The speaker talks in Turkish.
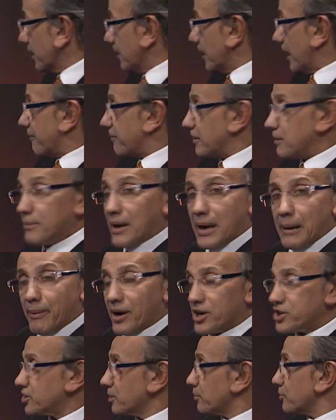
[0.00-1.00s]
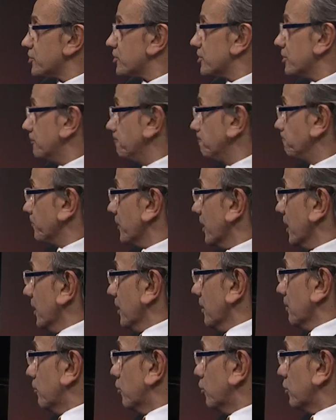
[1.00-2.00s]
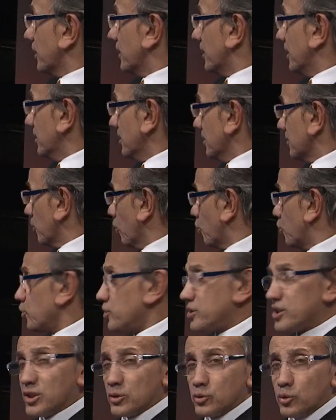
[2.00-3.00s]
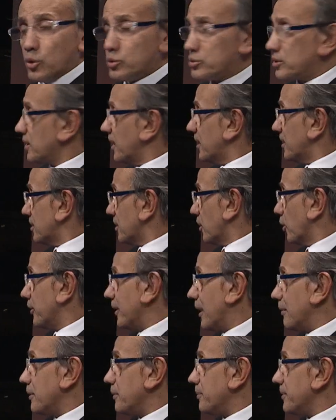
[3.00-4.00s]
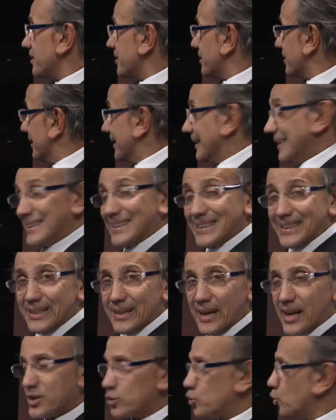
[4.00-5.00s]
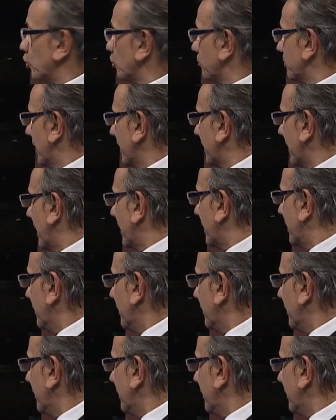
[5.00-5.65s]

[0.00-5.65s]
e, evrilmeye başlamıştı. Burada da 944 dolar önemli bir direnç konumuna